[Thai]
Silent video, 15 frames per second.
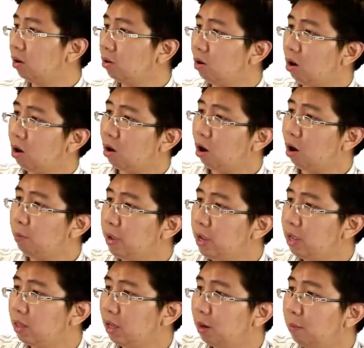ก็ข้อ B
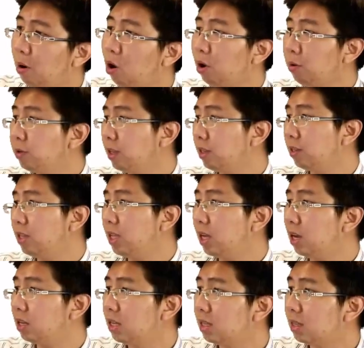thermal efficiency
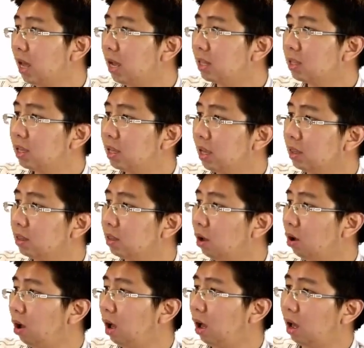ก็ nita th
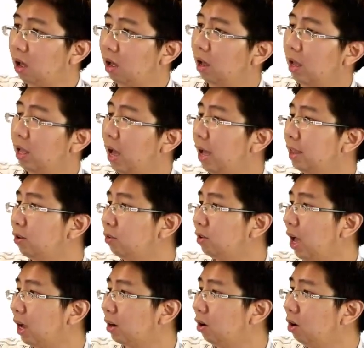r ให้หา 2 อ
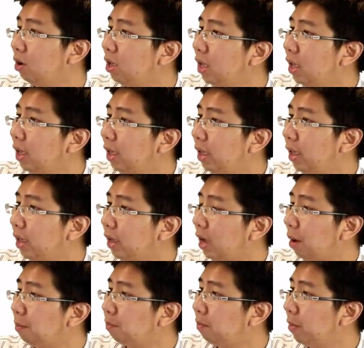ย่างเนาะ A
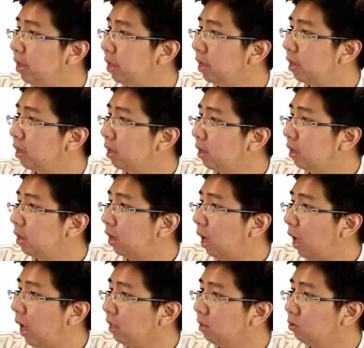กับ B
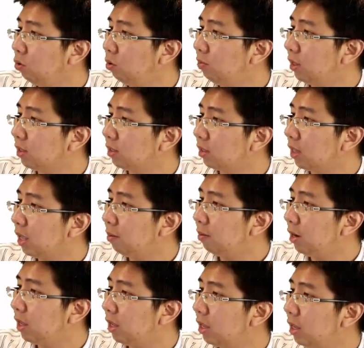assume the steam
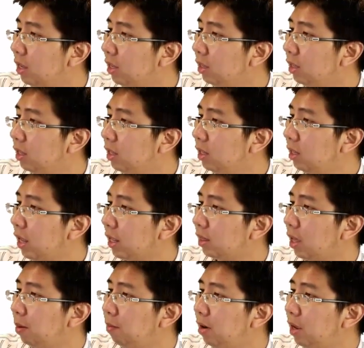reheat inlet
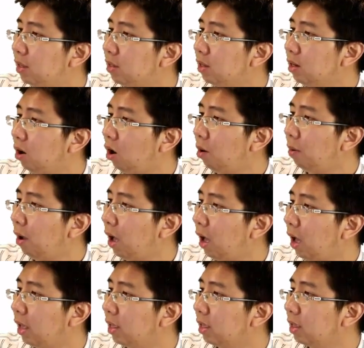temperature of
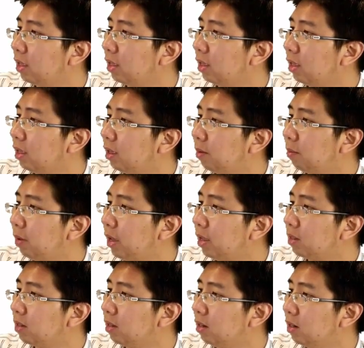high
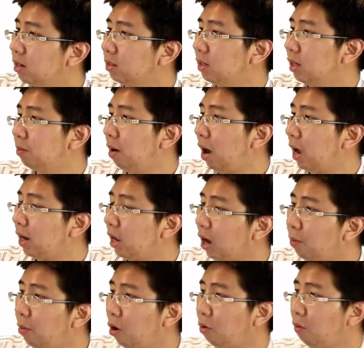pressure turbine นะเขา
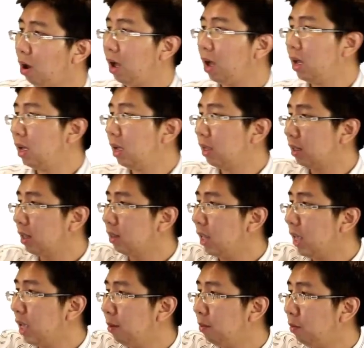บอกว่าสต
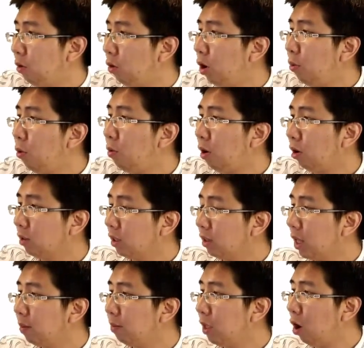รีม อุณหภูมิของสต
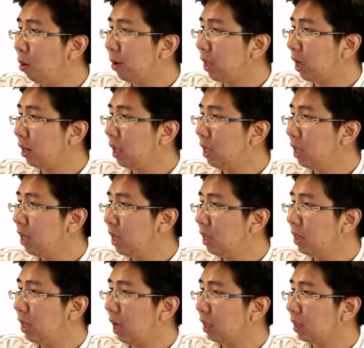รีมที่ออกมาจากรีฮีท
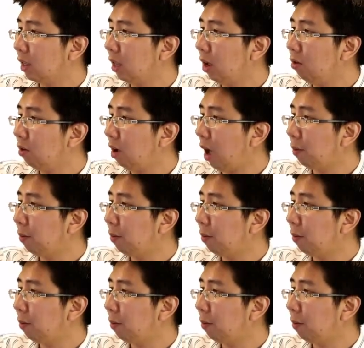เนี่ย จะเท่ากับ